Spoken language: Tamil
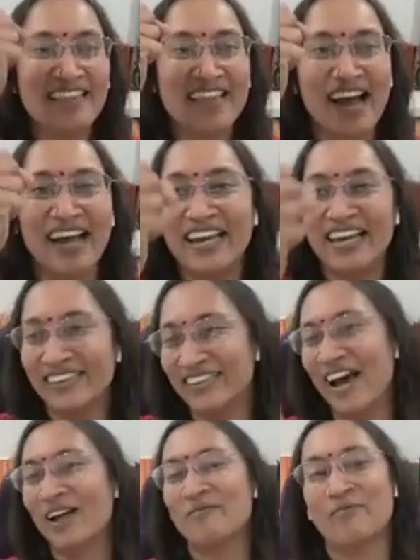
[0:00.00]
அந்த ஹரிய
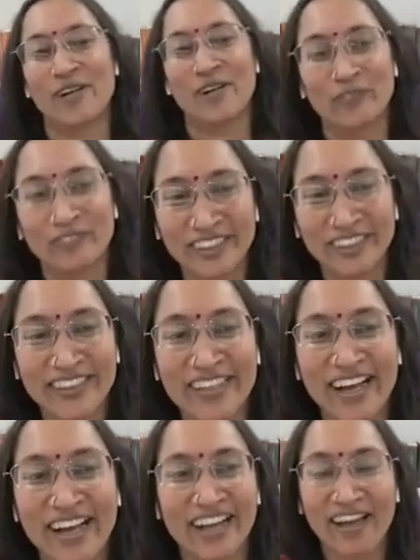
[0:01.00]
தியானம் பண்ணணும்
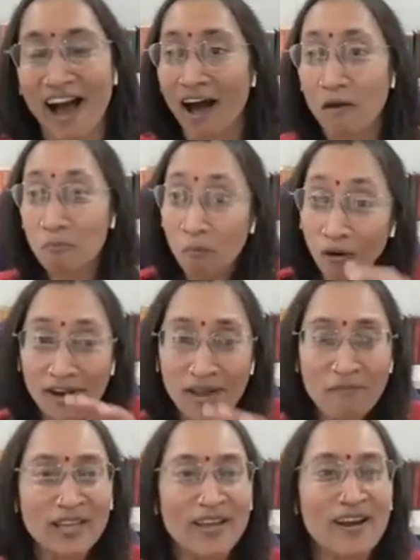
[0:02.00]

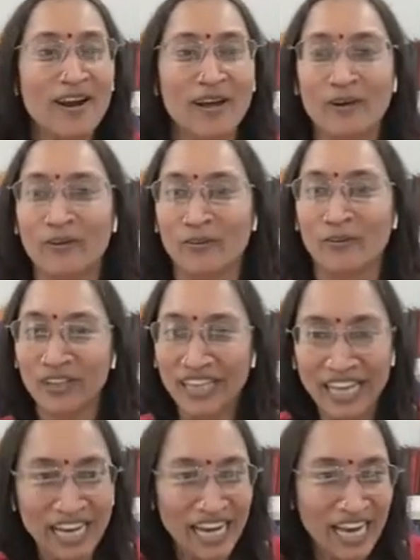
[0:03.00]
மொள்ளமா நடக்கும்
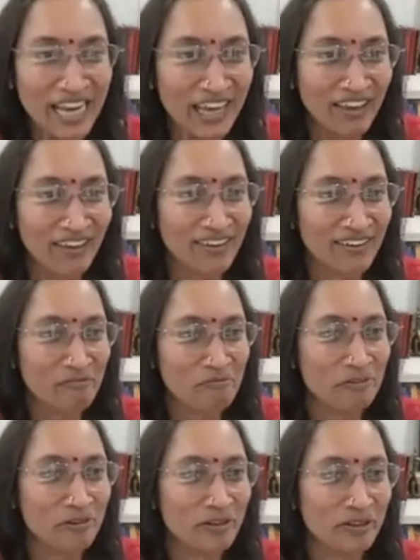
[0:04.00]
இன்னைக்கு
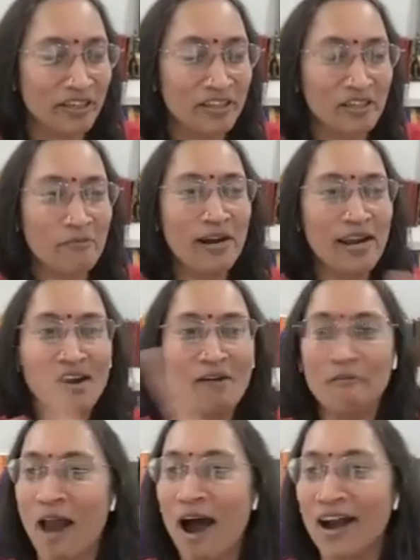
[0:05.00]
இது பண்ணி
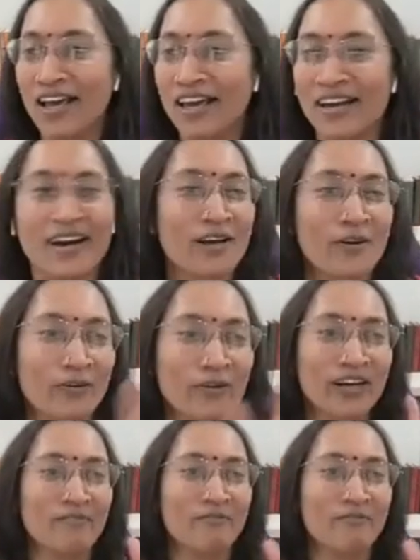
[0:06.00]
நம்ம நாளைக்கு நடக்கும்னு